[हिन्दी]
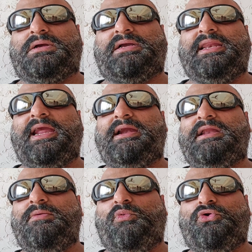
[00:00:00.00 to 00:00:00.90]

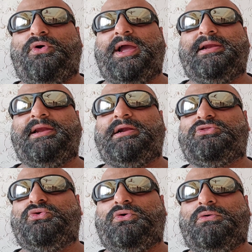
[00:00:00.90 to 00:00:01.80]
क्रिएटिन मोनोहाइड्रेट
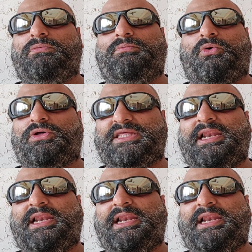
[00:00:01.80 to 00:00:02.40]
तो बहुत ही